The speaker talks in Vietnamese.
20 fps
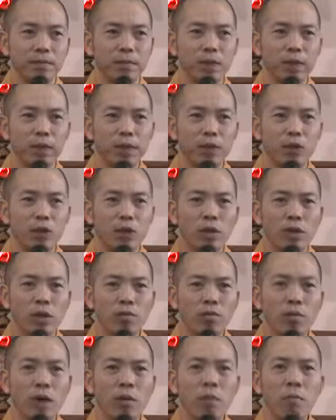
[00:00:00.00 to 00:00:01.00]
Bởi vì cuộc
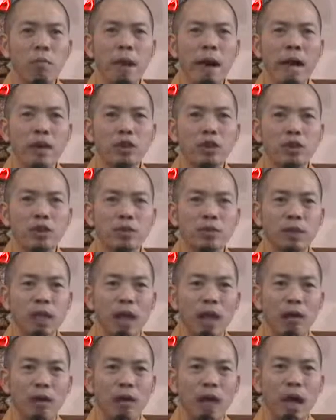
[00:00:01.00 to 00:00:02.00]
sống không mang cho chúng
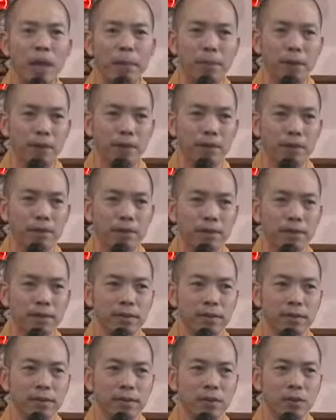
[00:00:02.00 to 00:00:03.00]
ta có áp lực,
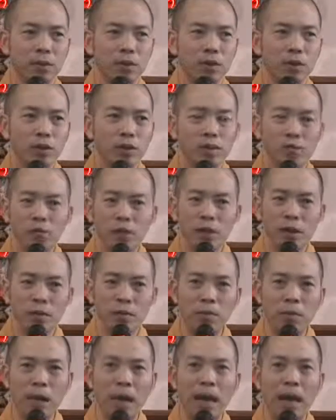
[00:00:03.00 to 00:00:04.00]
cuộc sống
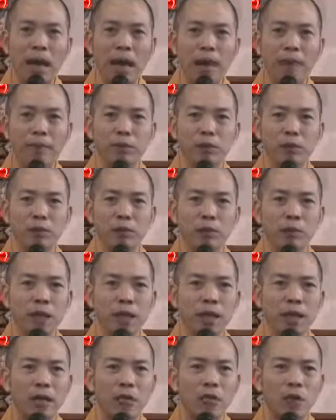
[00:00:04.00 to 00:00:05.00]
không mà làm cho chúng
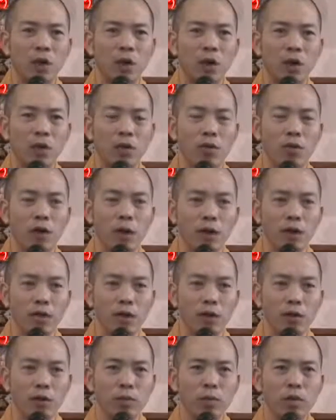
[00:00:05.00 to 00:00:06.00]
ta đau khổ,
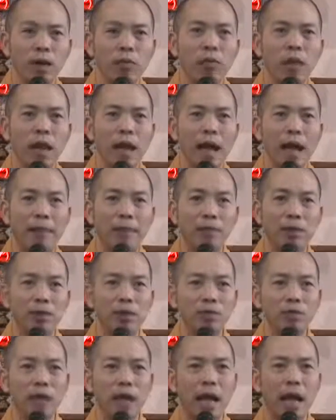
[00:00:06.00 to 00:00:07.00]
và cũng không làm
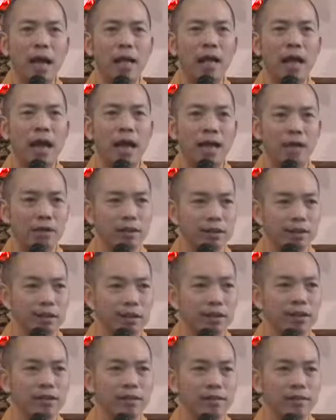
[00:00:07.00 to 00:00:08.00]
cho chúng ta an lạc
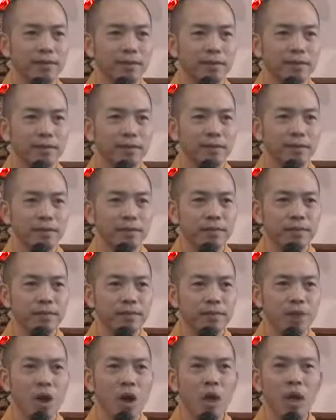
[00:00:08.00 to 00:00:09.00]
được.
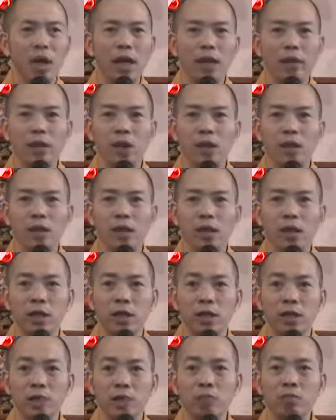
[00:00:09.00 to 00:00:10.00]
Đó là do
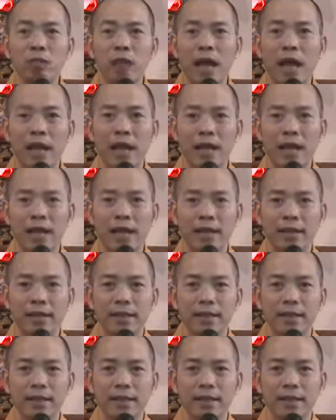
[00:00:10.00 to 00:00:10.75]
tự chúng ta